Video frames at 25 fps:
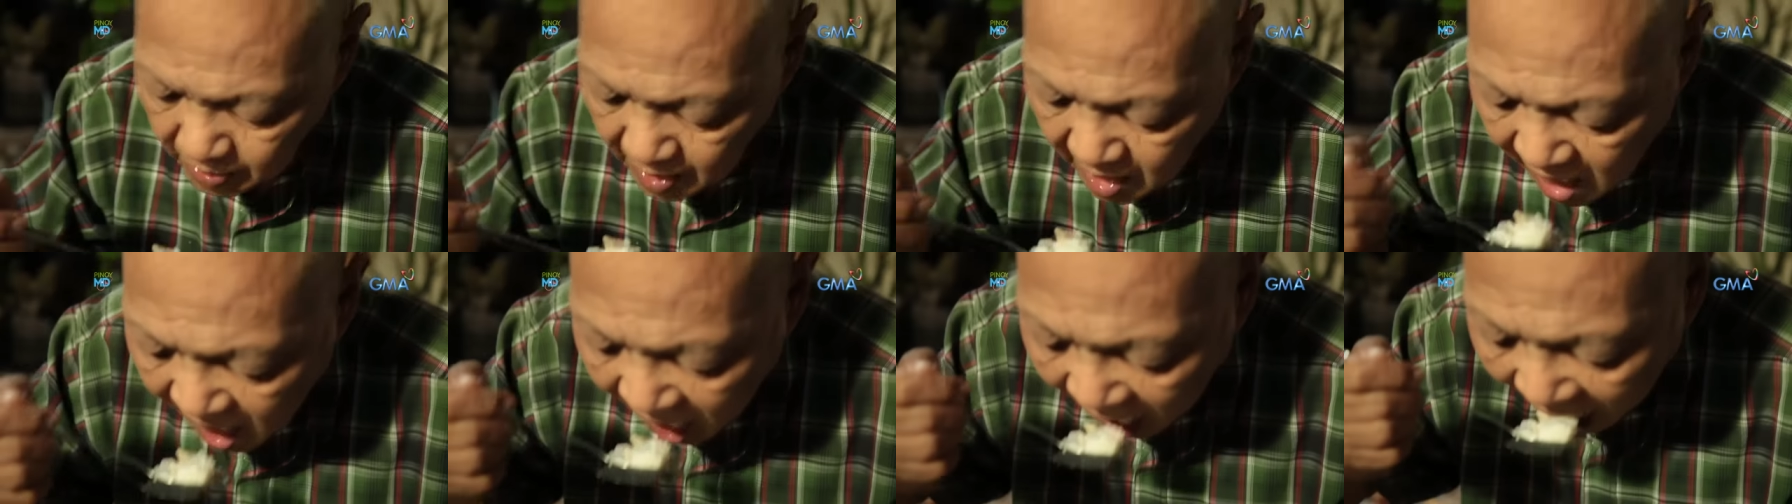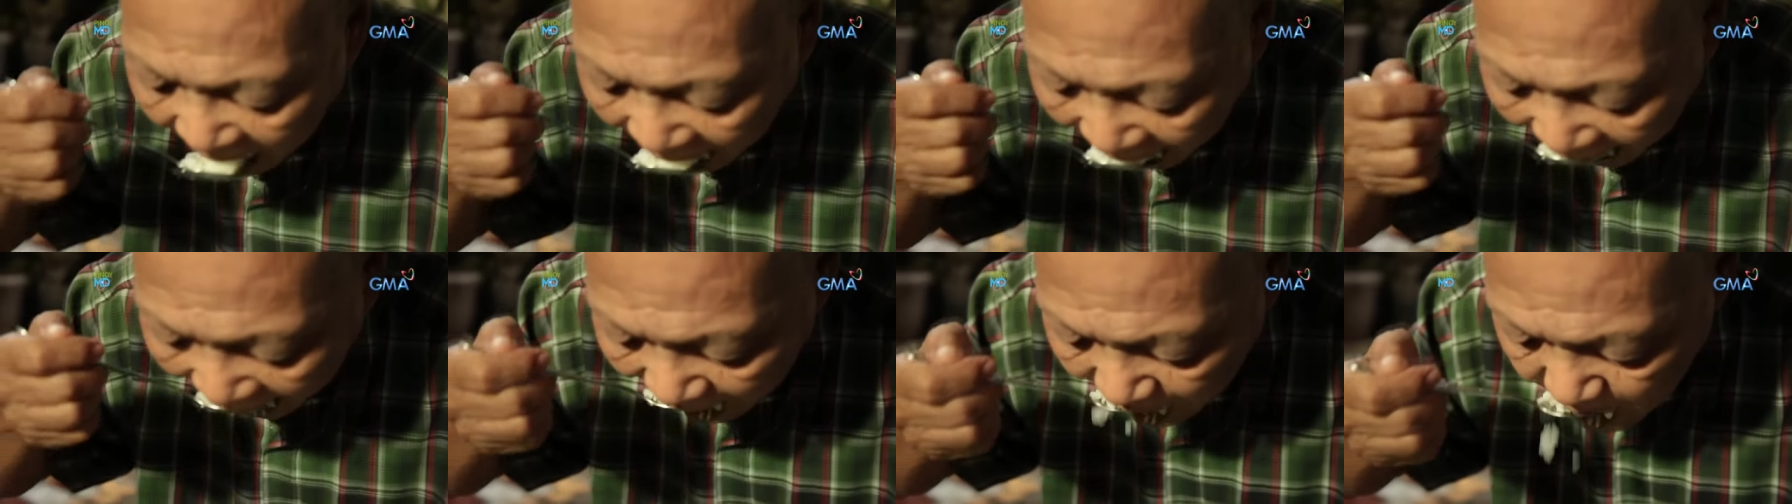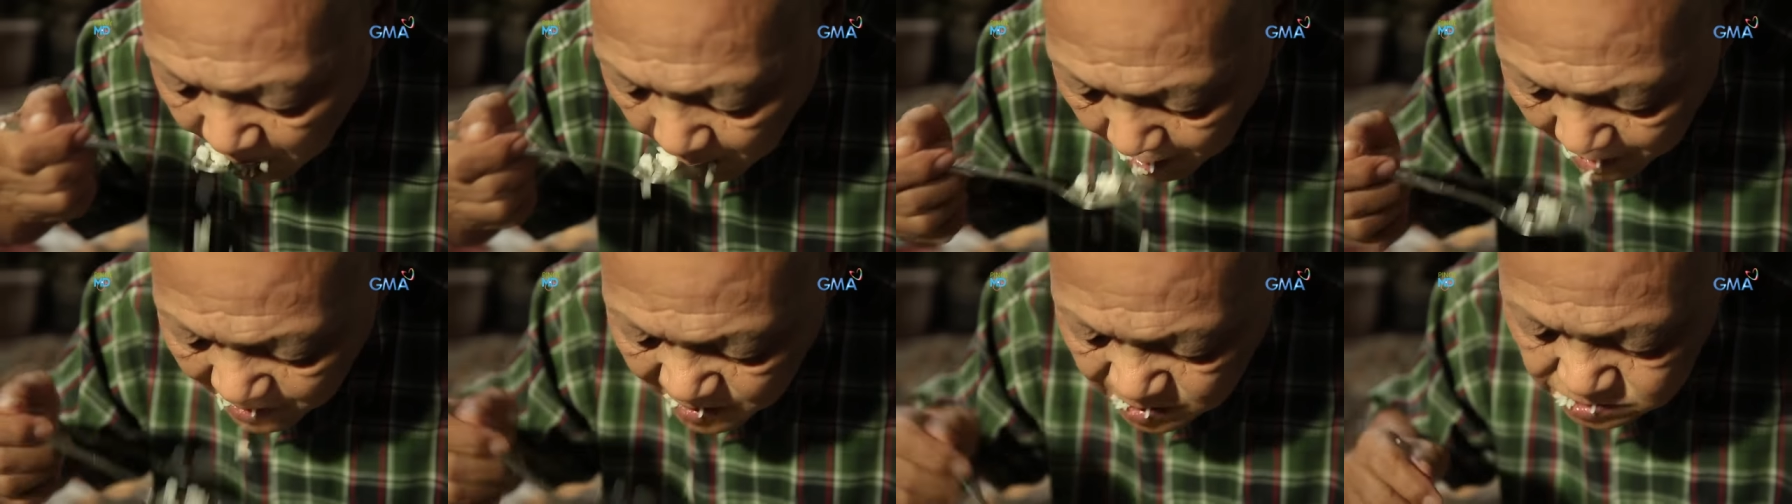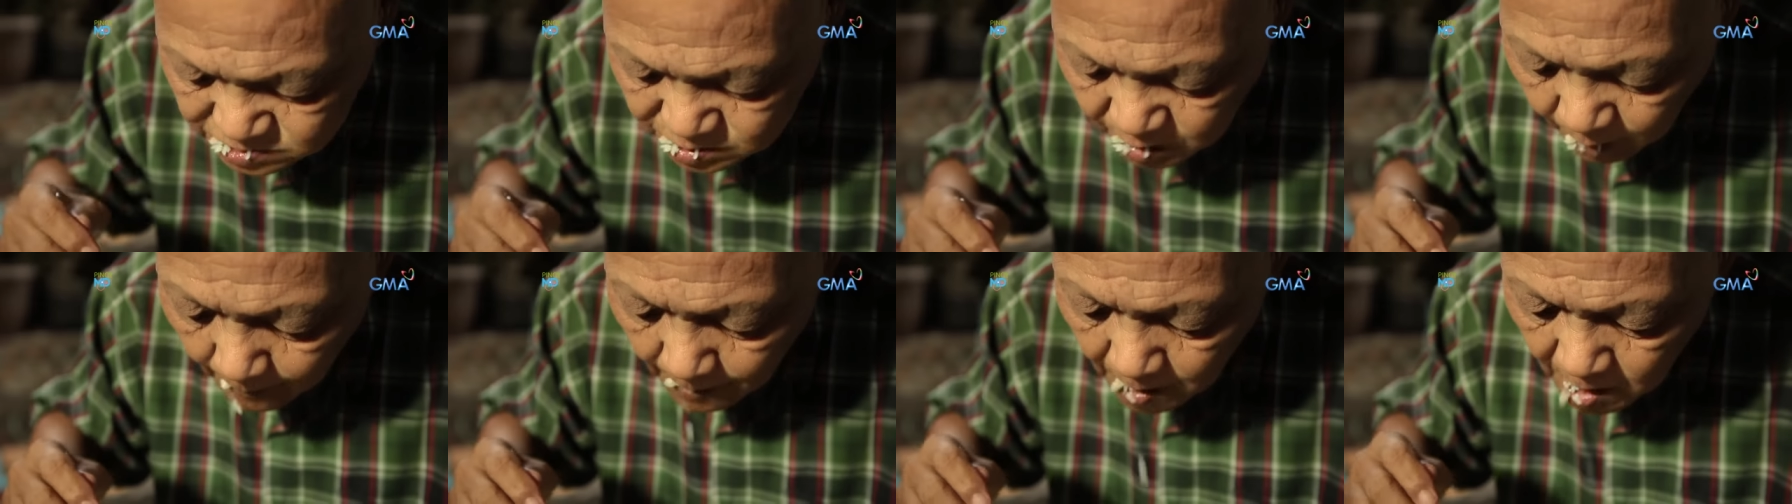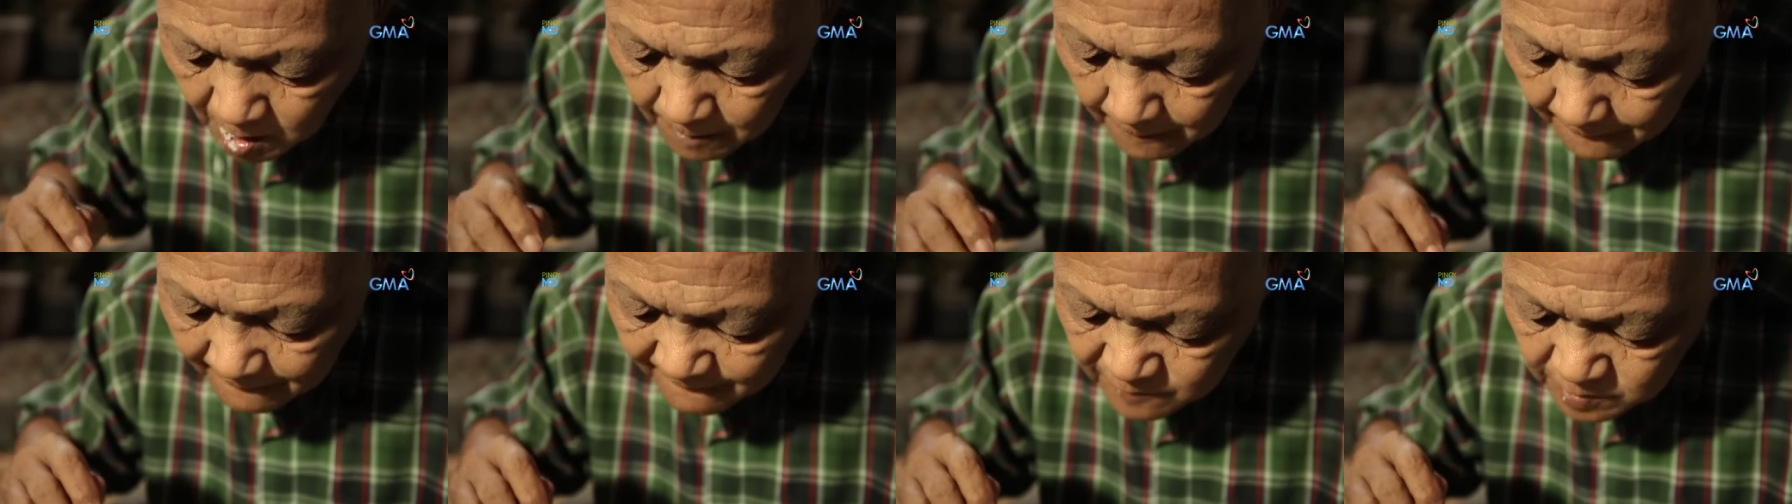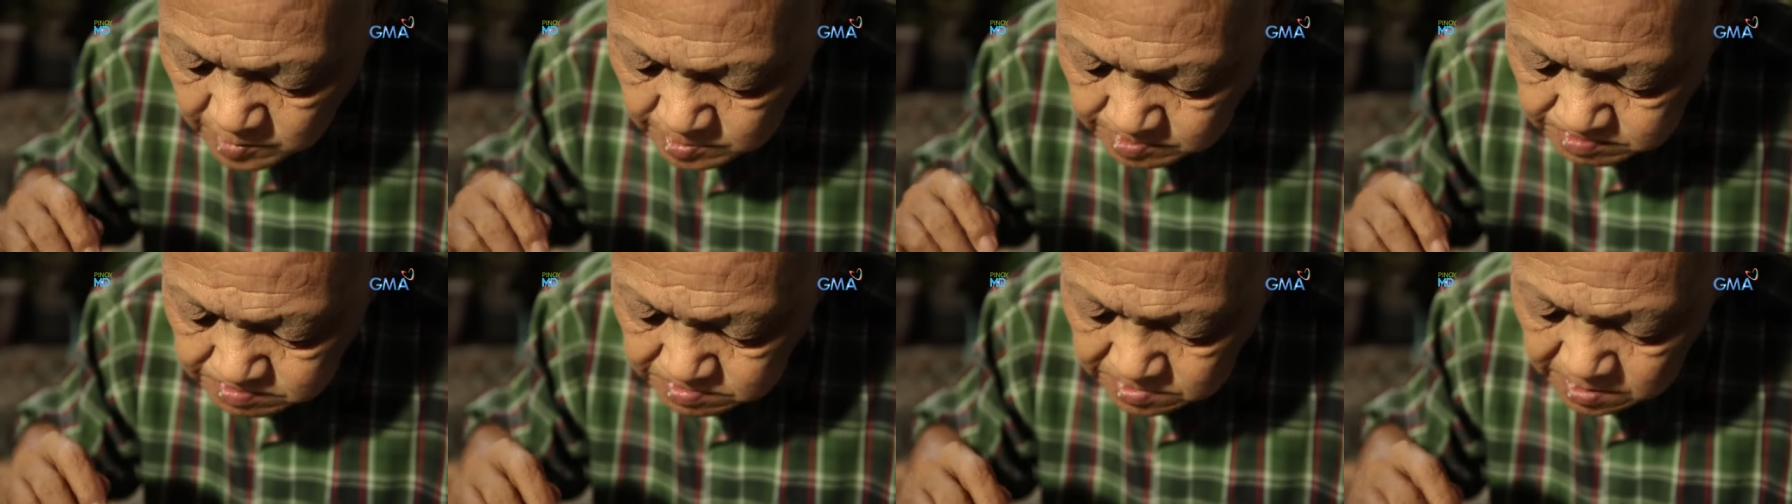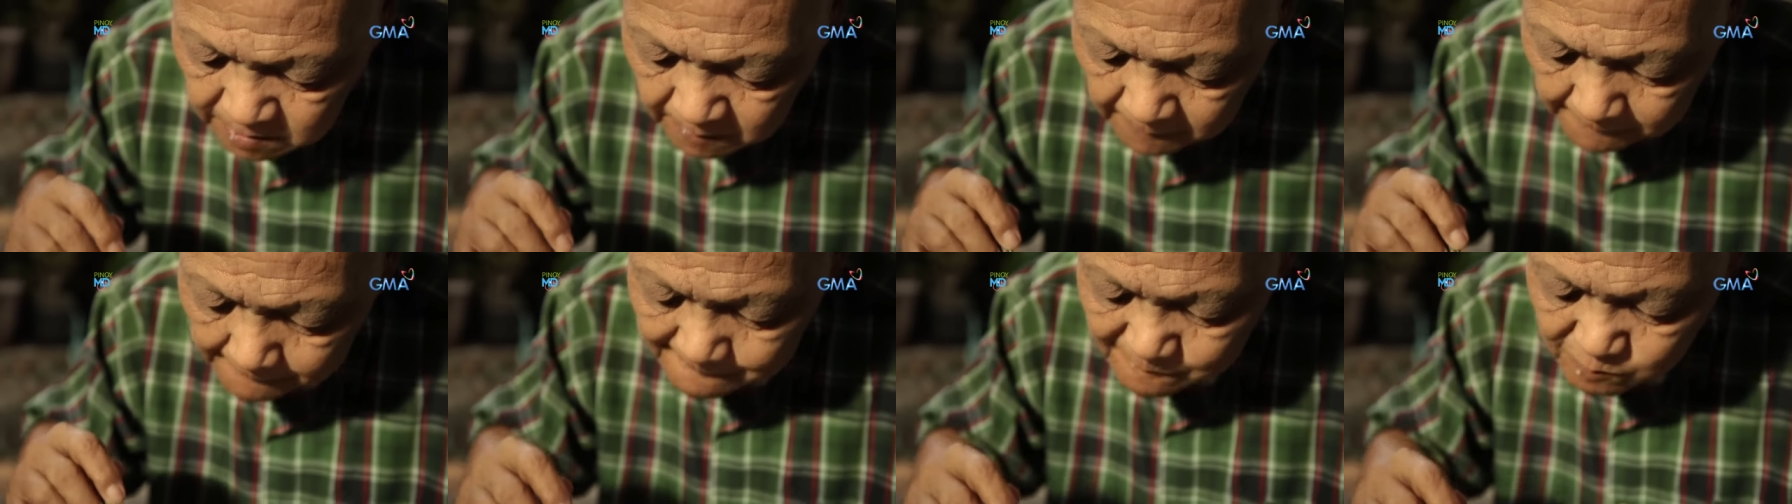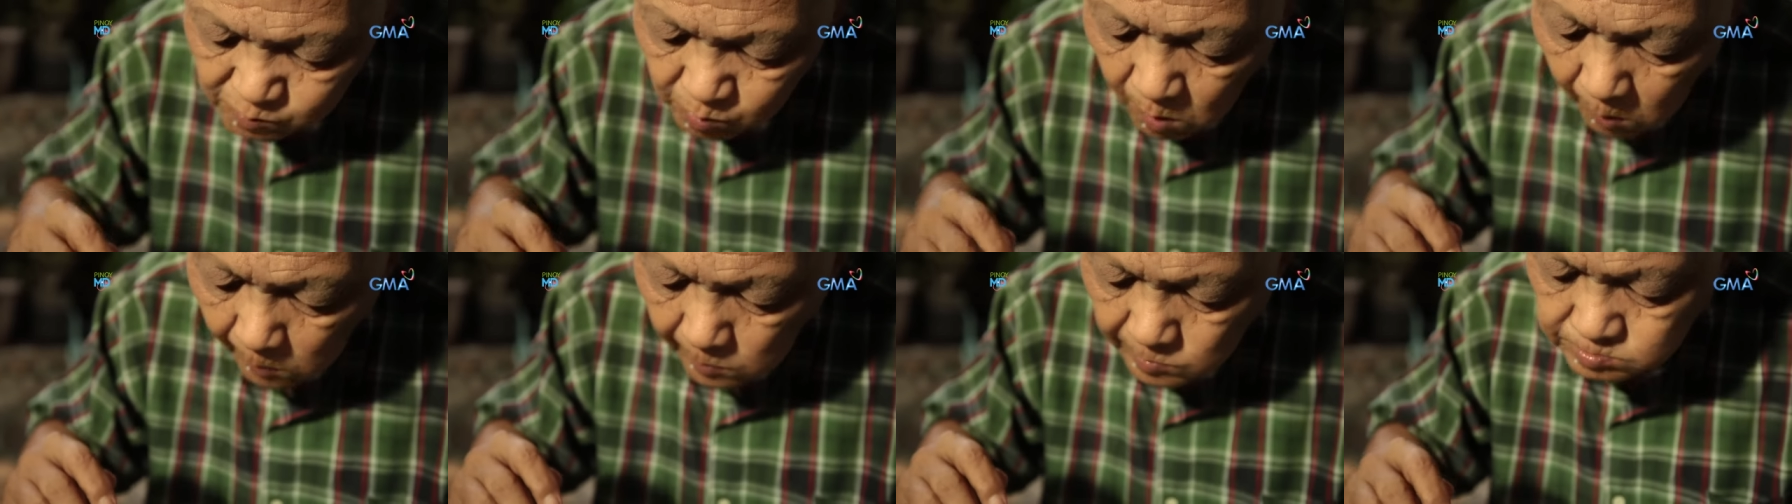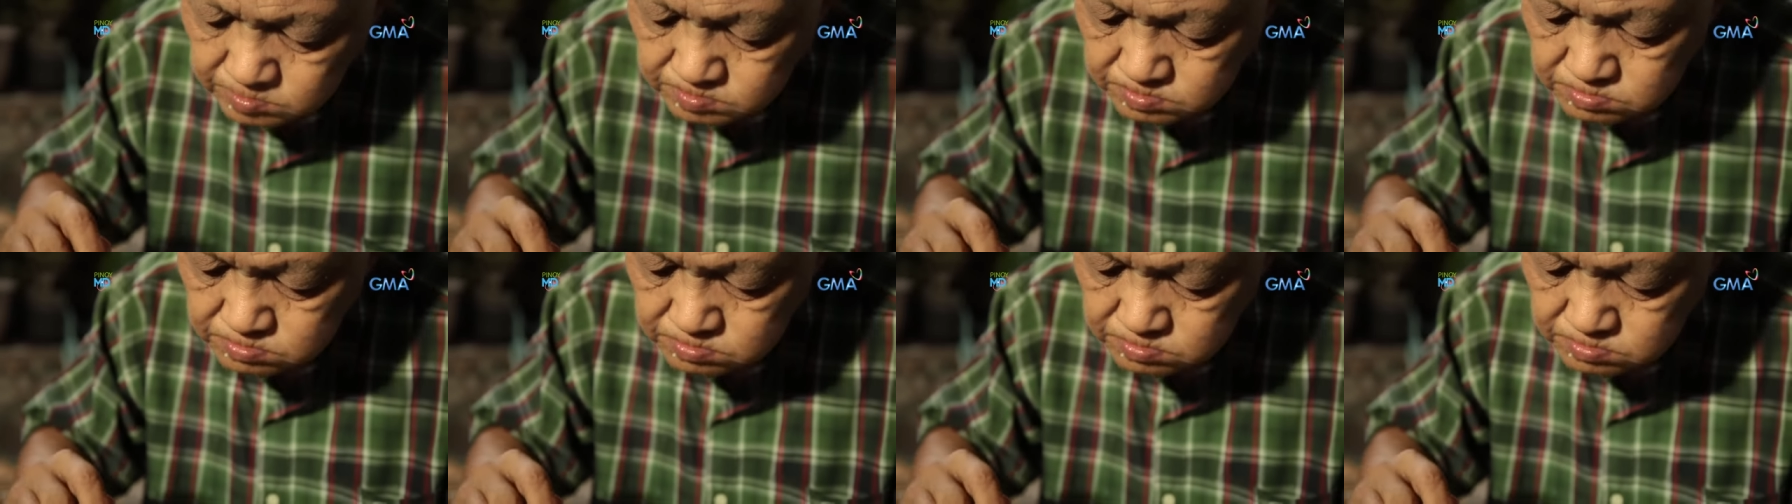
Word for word: sa dalawang buwan na nag-insulin plan si Tatay Alberto,